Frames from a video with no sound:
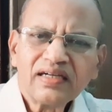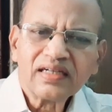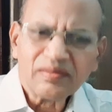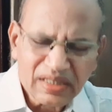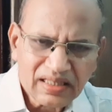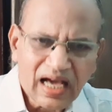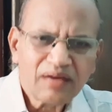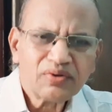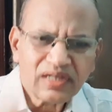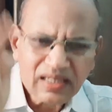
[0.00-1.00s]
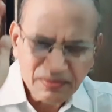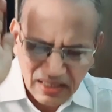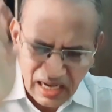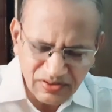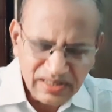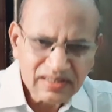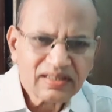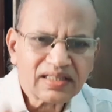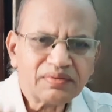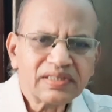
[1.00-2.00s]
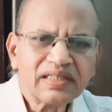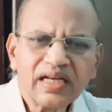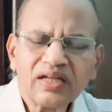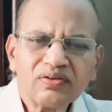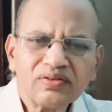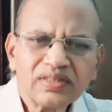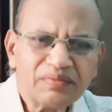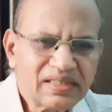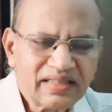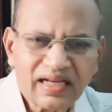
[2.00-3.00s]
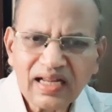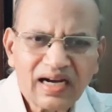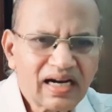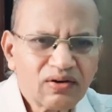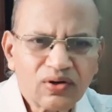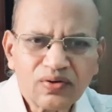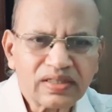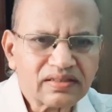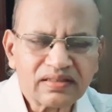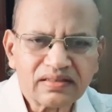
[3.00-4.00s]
நம்ம தாய்மொழி நமக்கு அவசியம் தமிழ் தெரியணும் தமிழ் தெரியலன்னா ஒருவன்